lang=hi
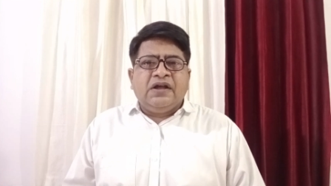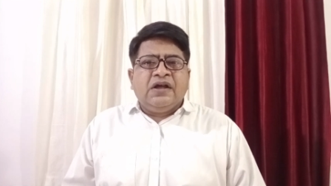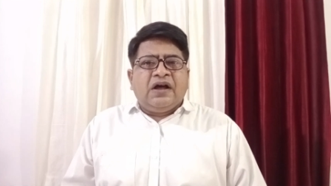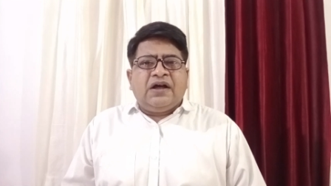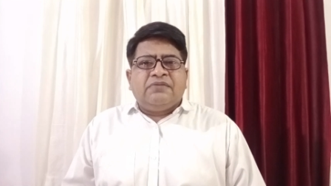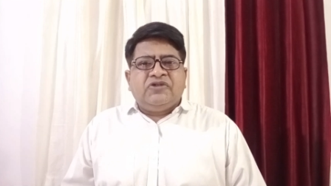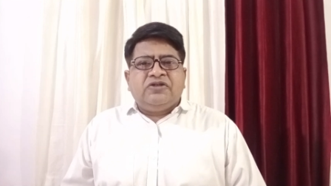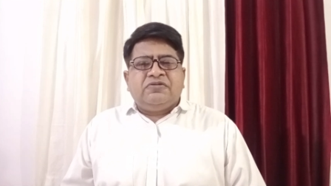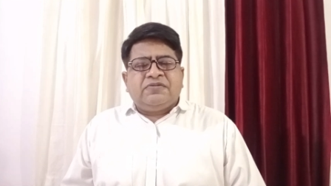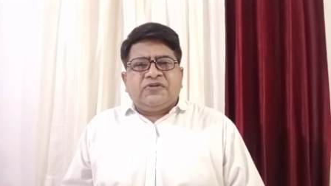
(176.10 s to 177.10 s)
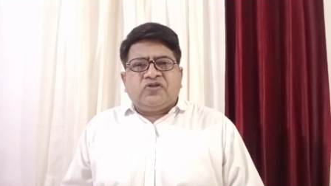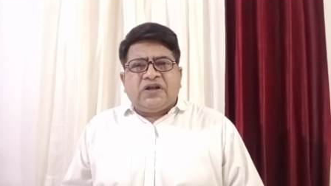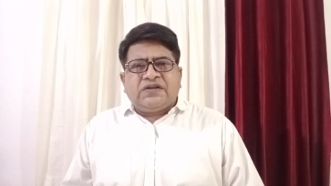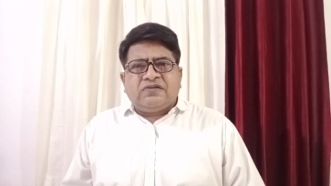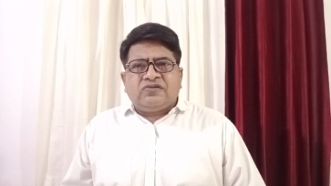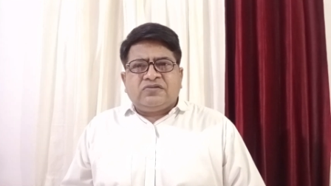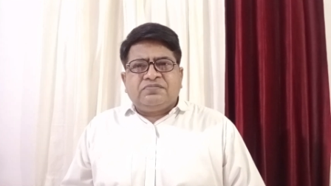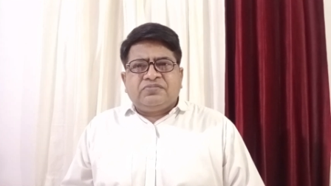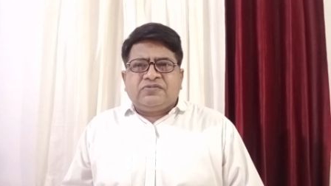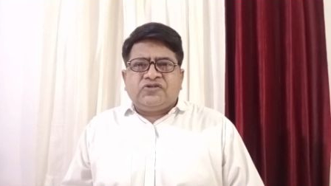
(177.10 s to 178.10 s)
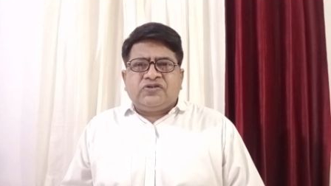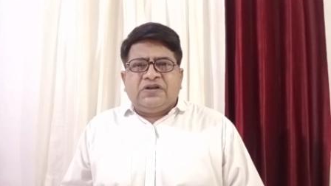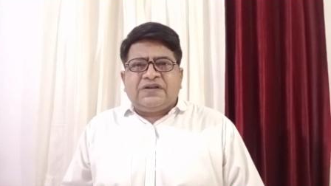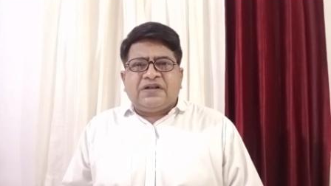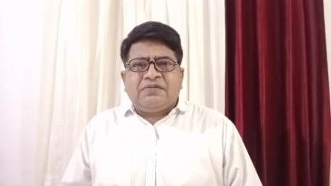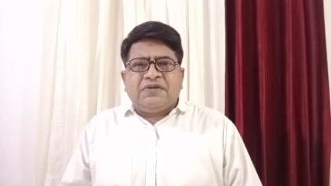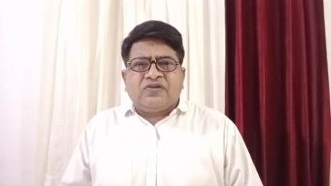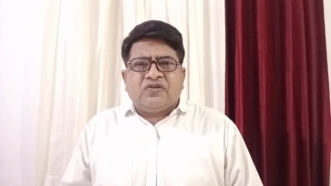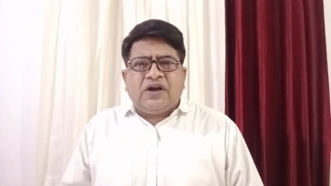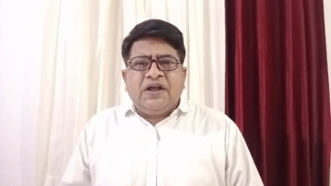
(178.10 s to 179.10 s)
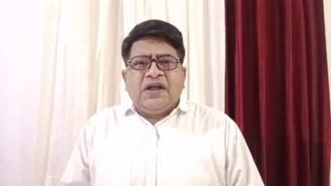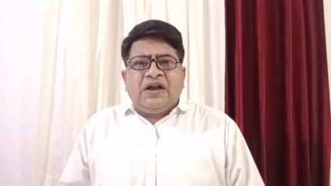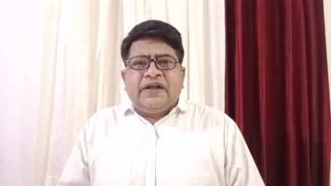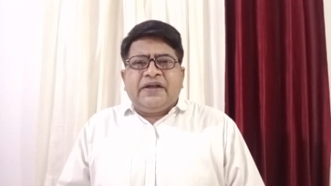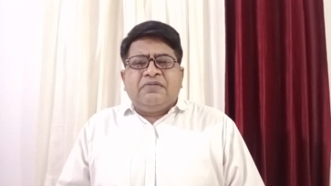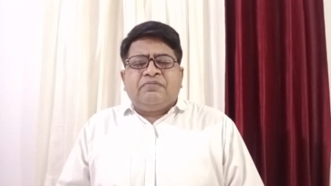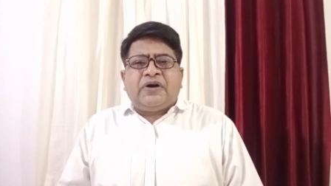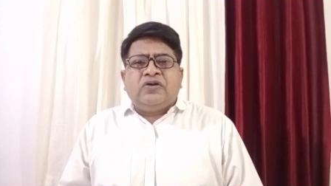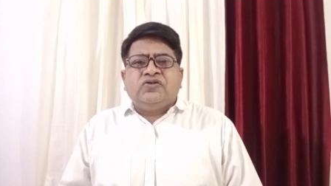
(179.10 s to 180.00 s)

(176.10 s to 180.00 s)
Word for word: हाँ बीच बीच में थोड़ा सा उनको कुछ डिस्टर्बेंस होगा लेकिन बहुत